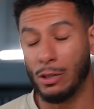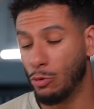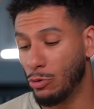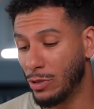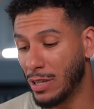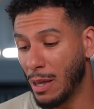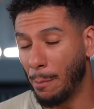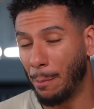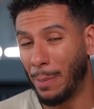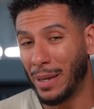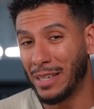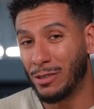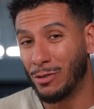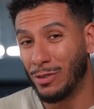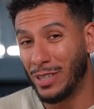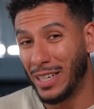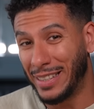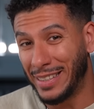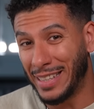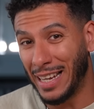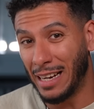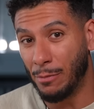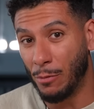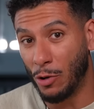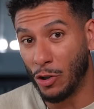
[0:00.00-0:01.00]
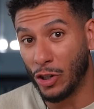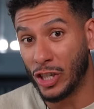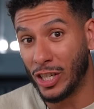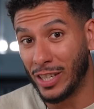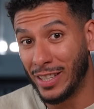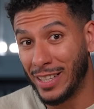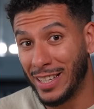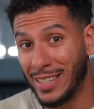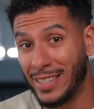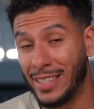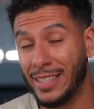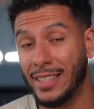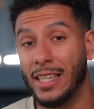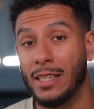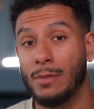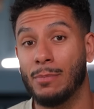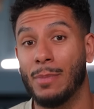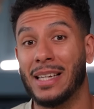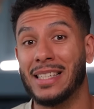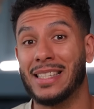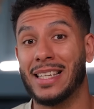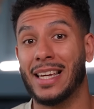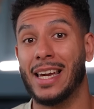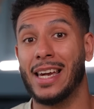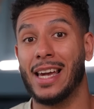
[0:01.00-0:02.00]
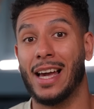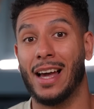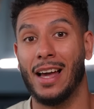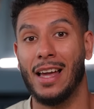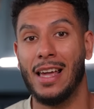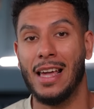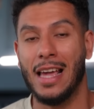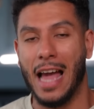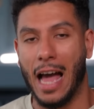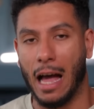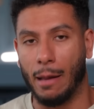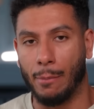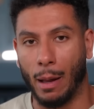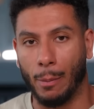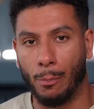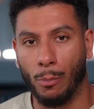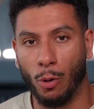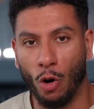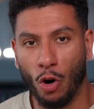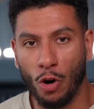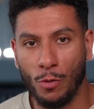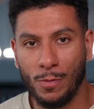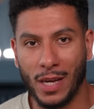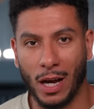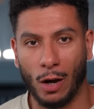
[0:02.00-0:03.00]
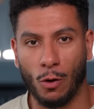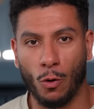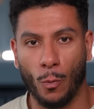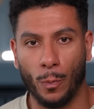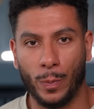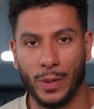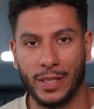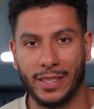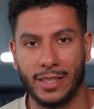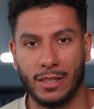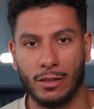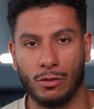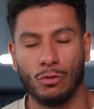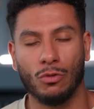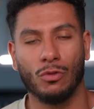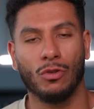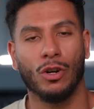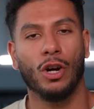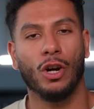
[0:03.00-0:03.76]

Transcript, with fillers: Et tout ça me passionnait tellement que j'ai décidé de m'inscrire à ma première compétition